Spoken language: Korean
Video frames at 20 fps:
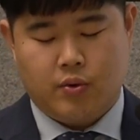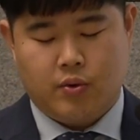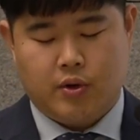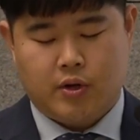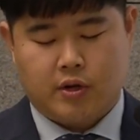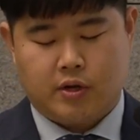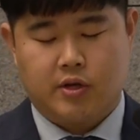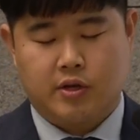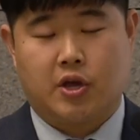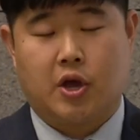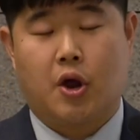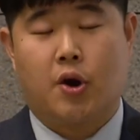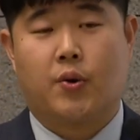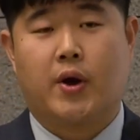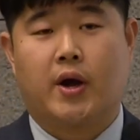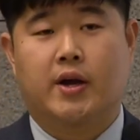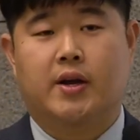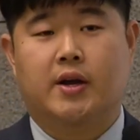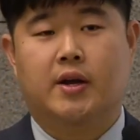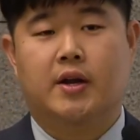그
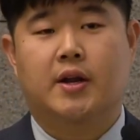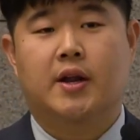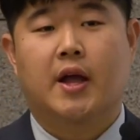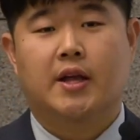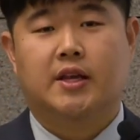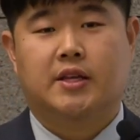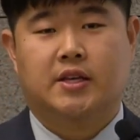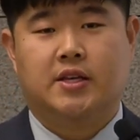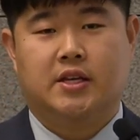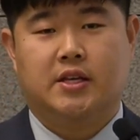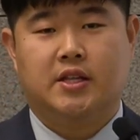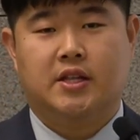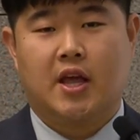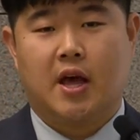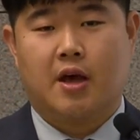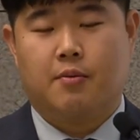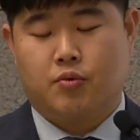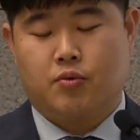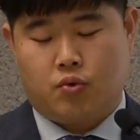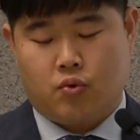결과를
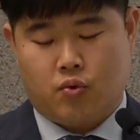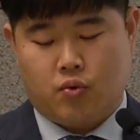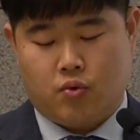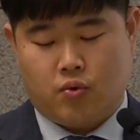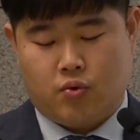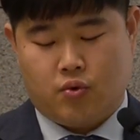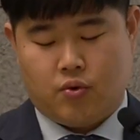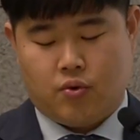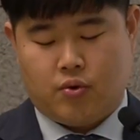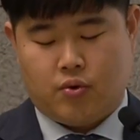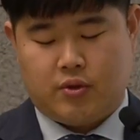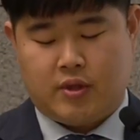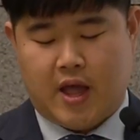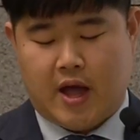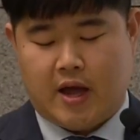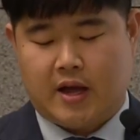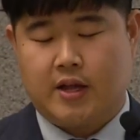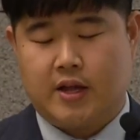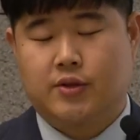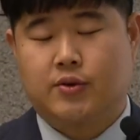기대함으로
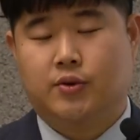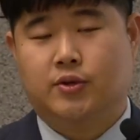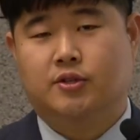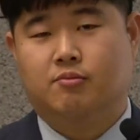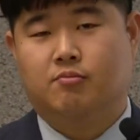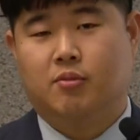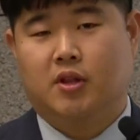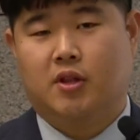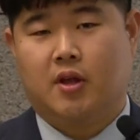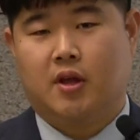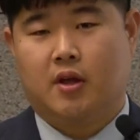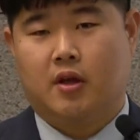나아간 것입니다.